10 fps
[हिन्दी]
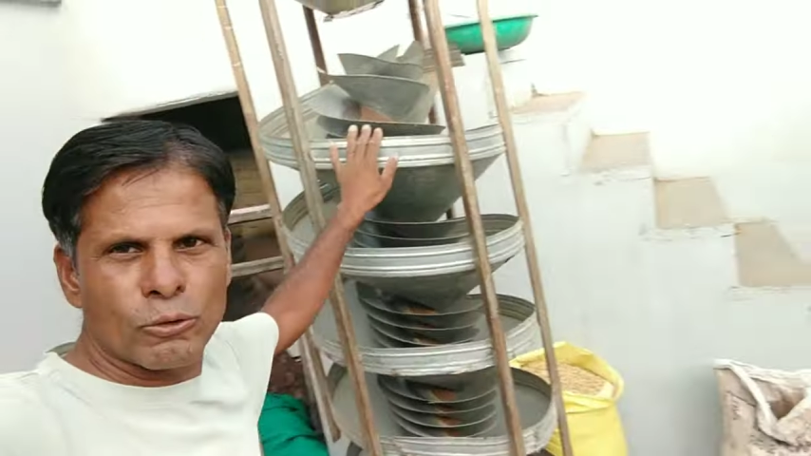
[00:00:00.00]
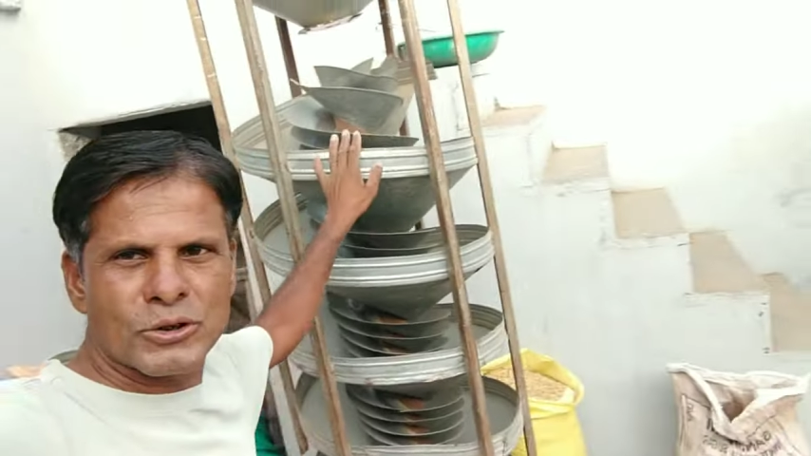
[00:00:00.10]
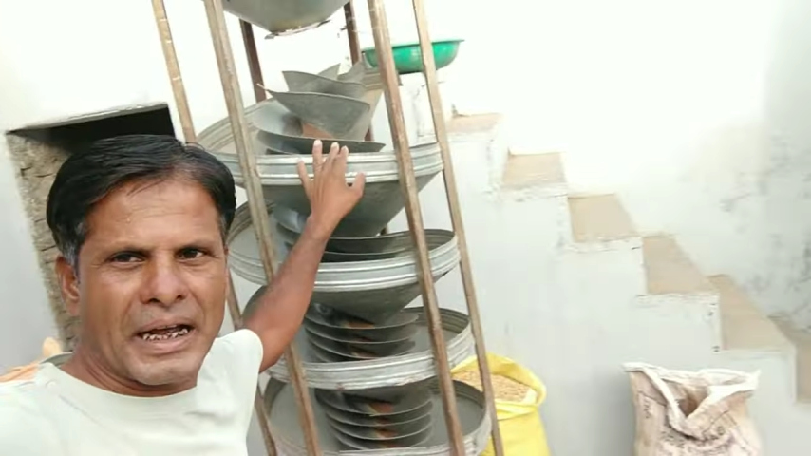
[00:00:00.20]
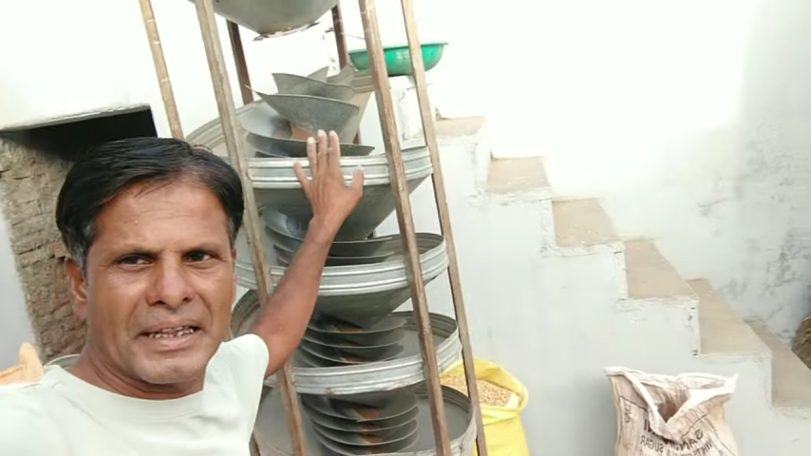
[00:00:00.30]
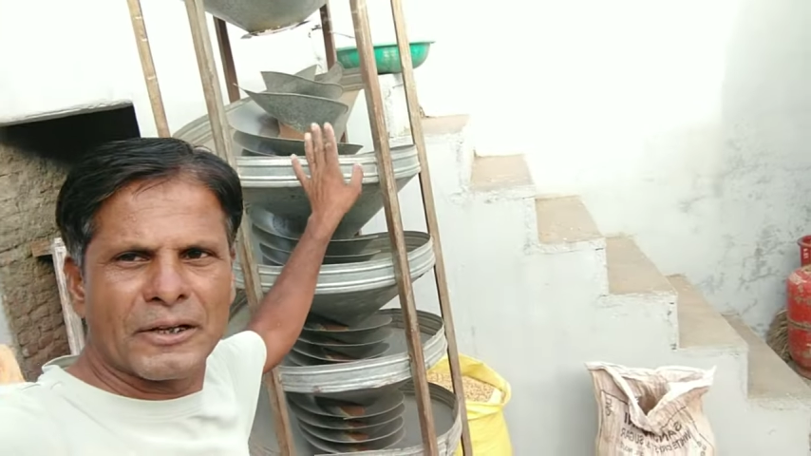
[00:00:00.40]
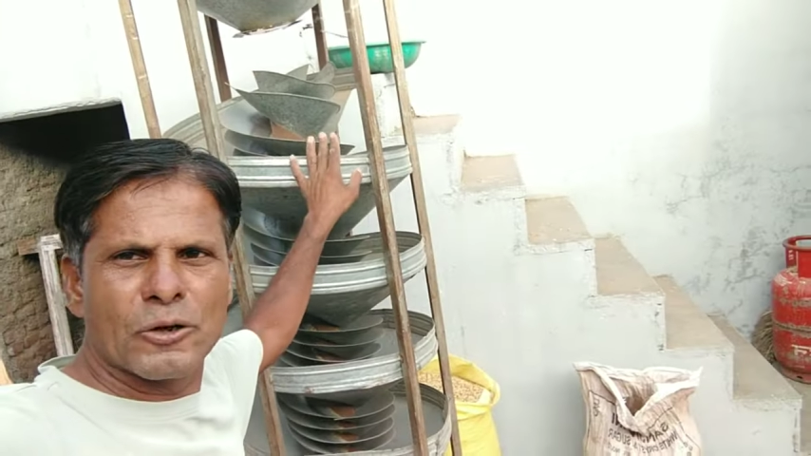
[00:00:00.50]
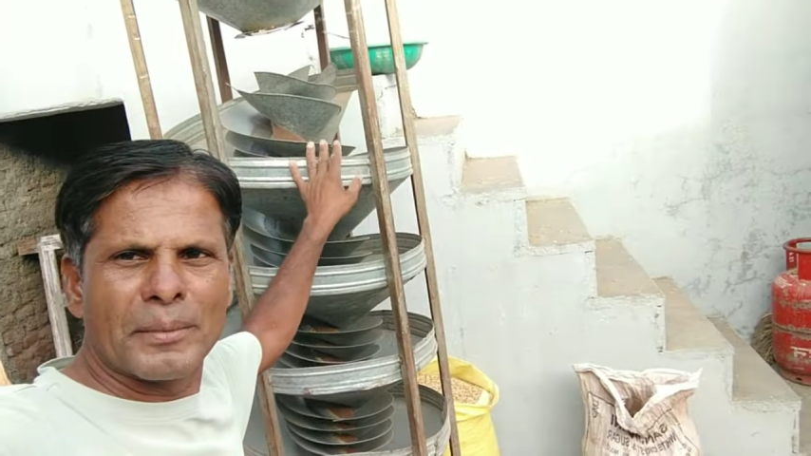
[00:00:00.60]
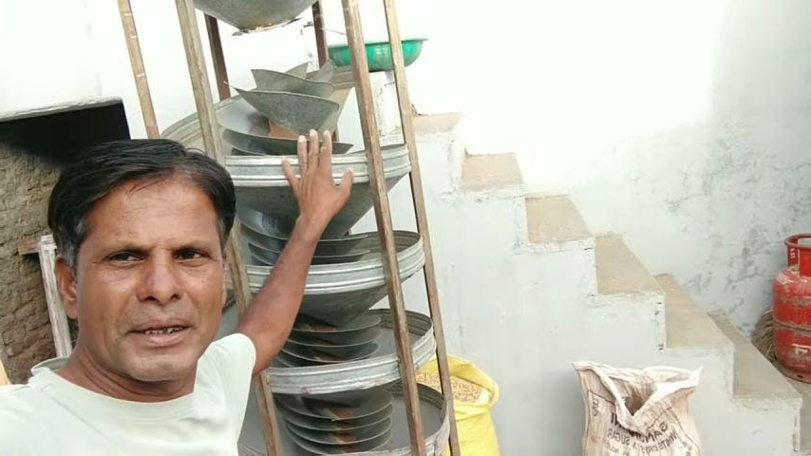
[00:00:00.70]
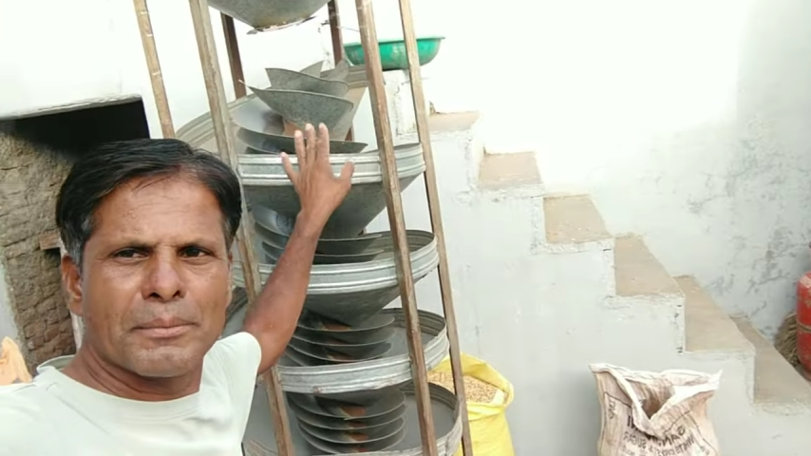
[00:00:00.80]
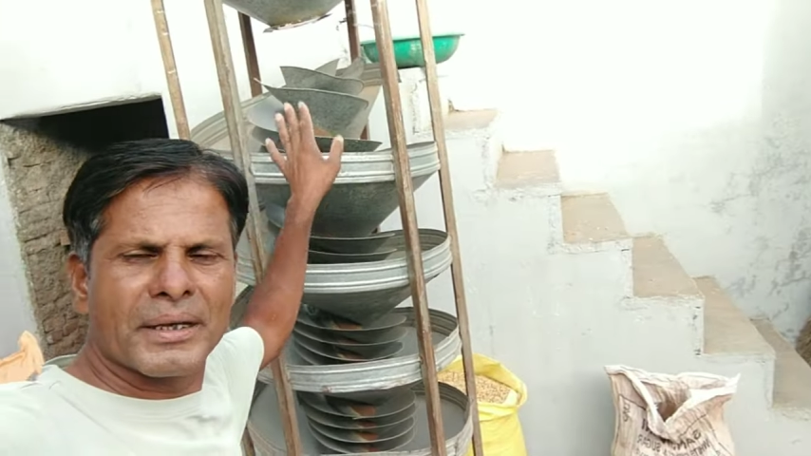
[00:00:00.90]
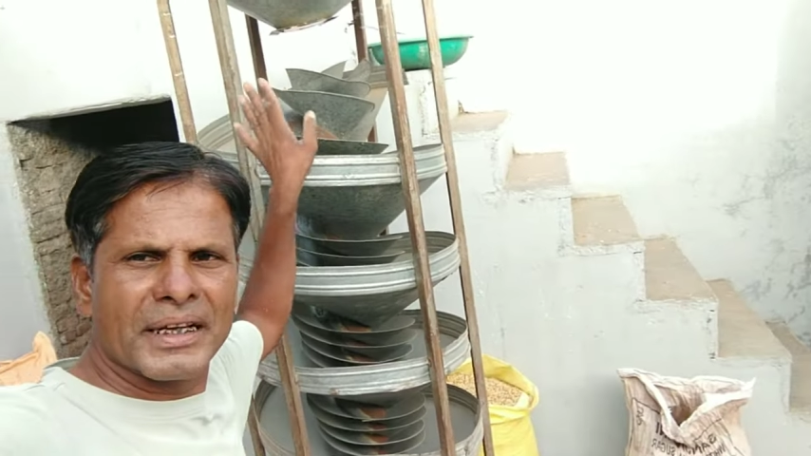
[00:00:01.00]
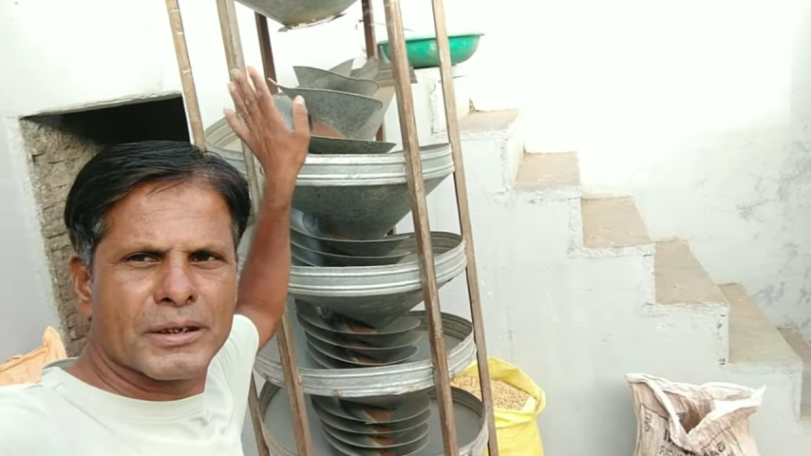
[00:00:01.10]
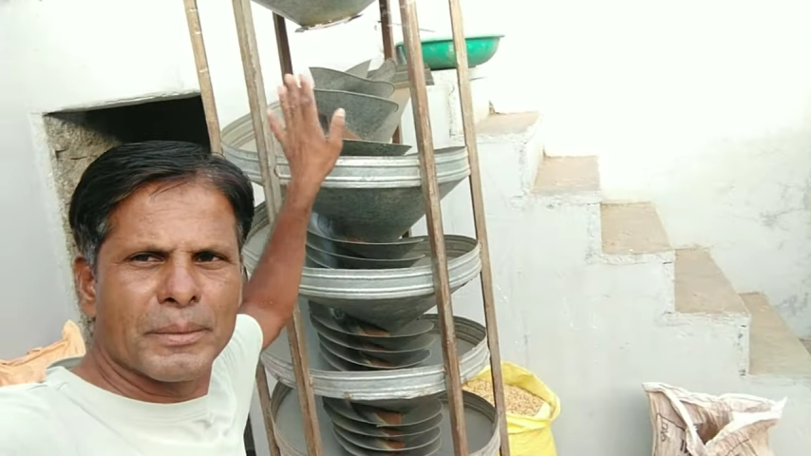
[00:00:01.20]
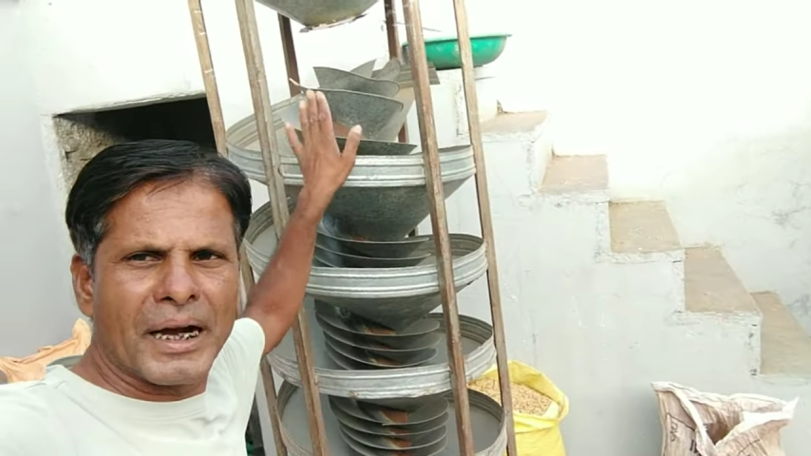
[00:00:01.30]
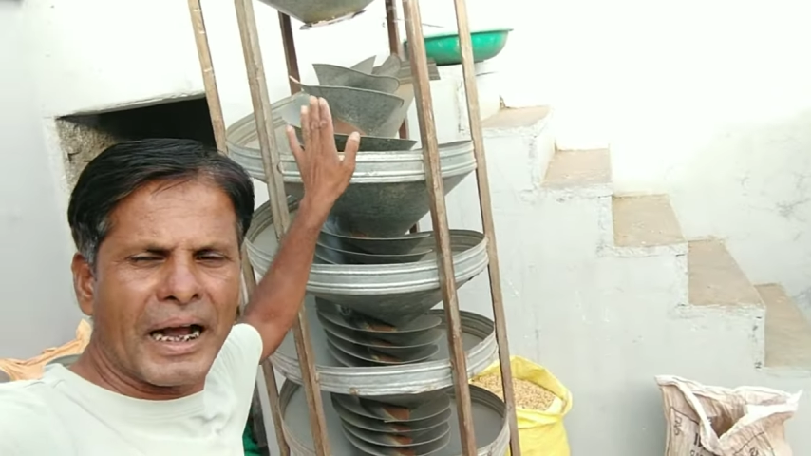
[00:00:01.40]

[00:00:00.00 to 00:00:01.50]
को चाहते हैं तो मध्य प्रदेश में